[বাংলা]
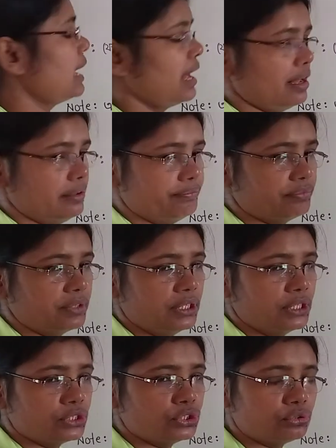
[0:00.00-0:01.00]
না
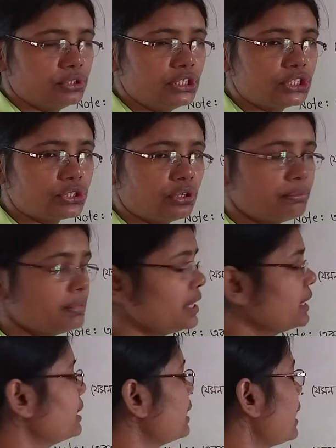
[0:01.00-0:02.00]
যদি
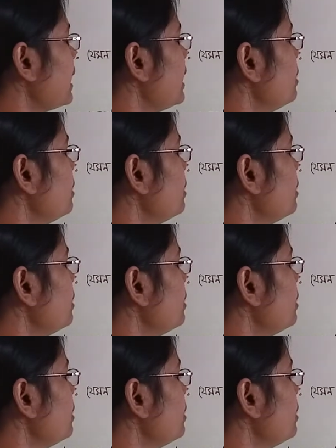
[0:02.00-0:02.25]
সমান না